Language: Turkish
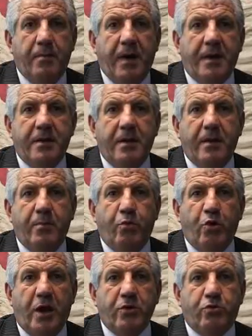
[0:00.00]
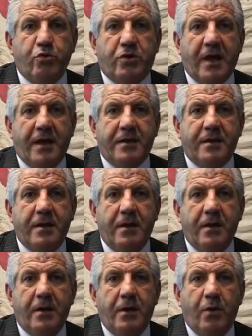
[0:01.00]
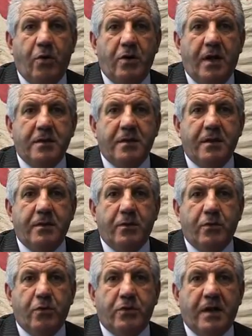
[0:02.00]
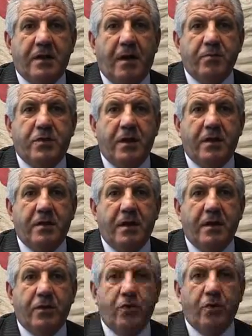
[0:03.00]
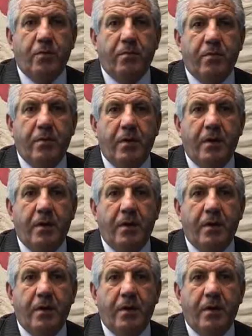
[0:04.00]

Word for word: Ben e, Bülent Türker, Hollanda'nın Rotterdam şehrinde yaşıyorum.